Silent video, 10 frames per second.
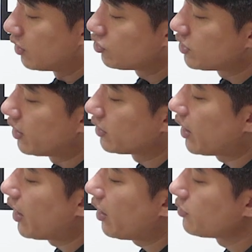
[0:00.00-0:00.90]
두상을
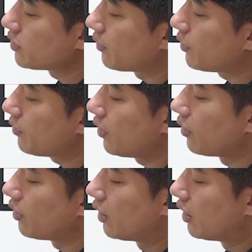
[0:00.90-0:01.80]
따라가면서
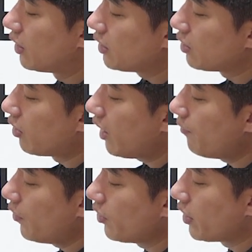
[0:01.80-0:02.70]
잡히면 이걸
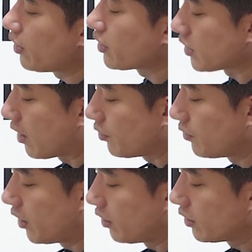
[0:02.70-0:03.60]
한 번에 이렇게
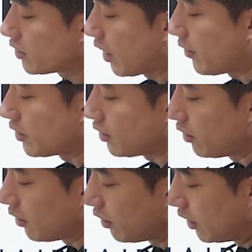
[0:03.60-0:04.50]
잡으면
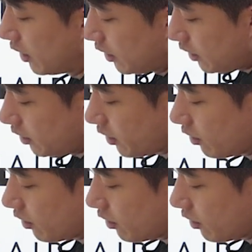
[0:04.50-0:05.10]
잡아서 이렇게